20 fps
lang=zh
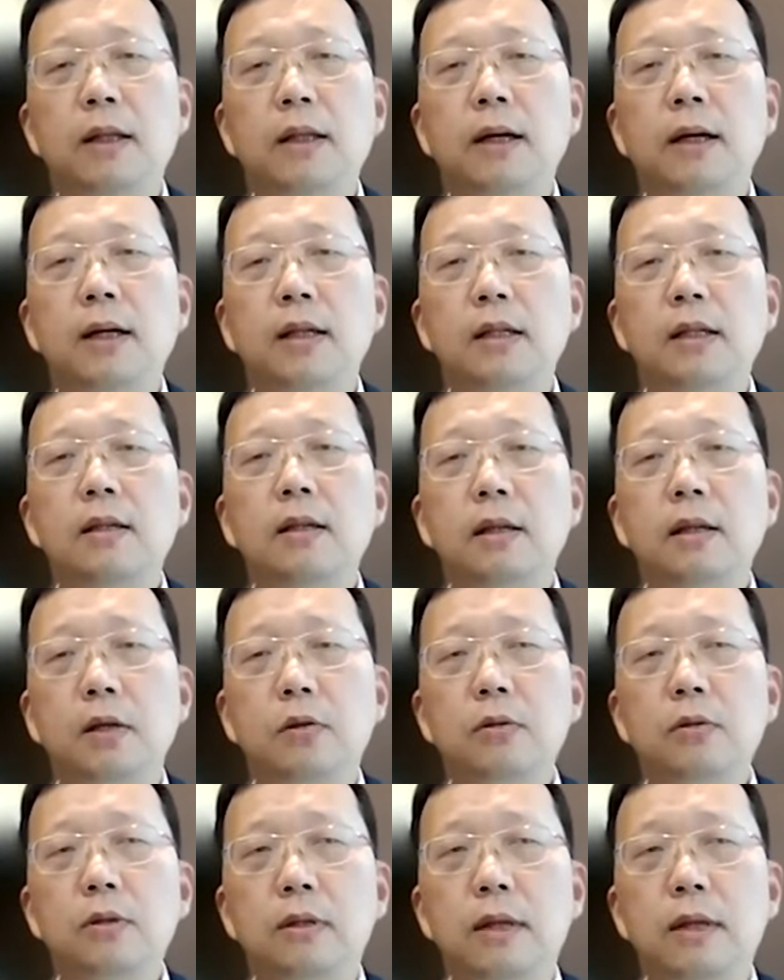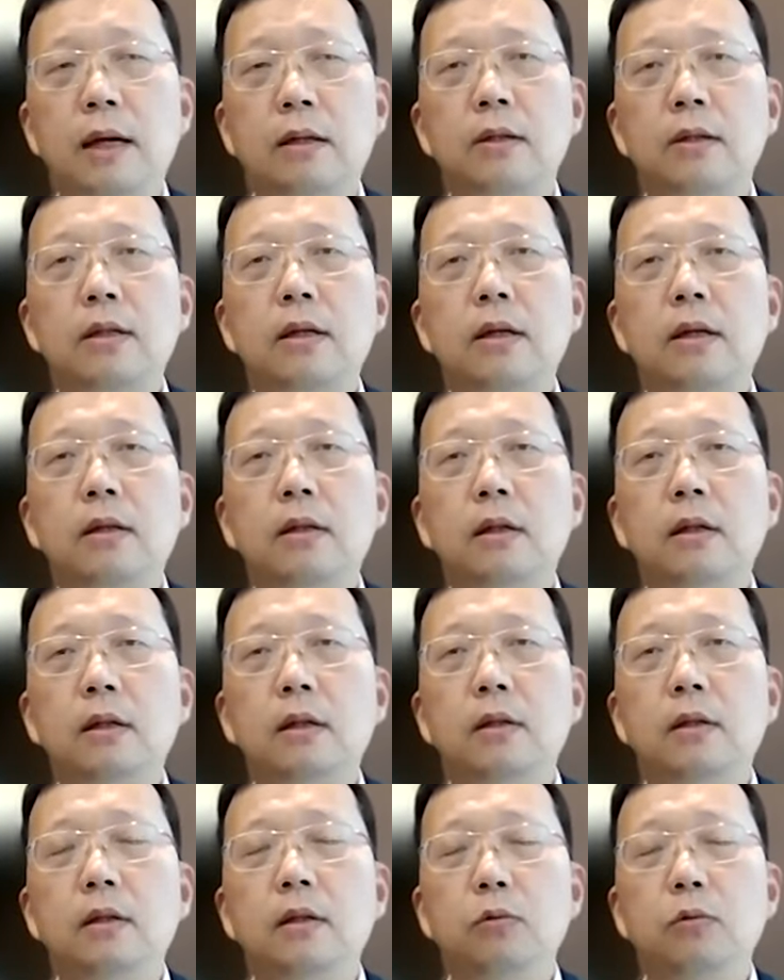大概现在也就是两千
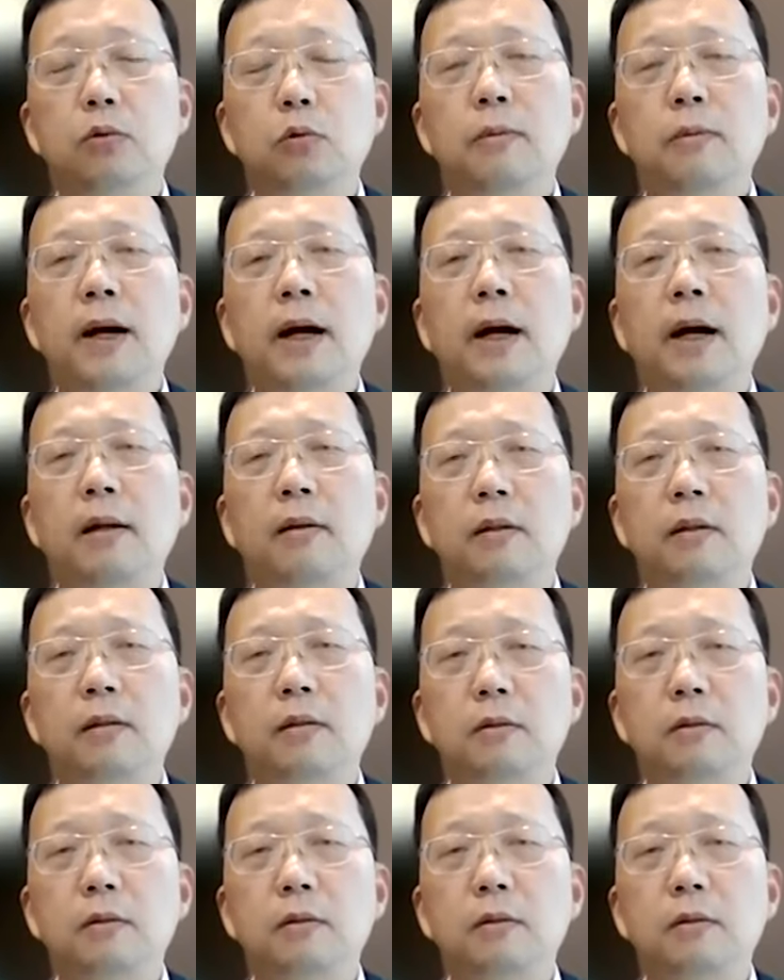五百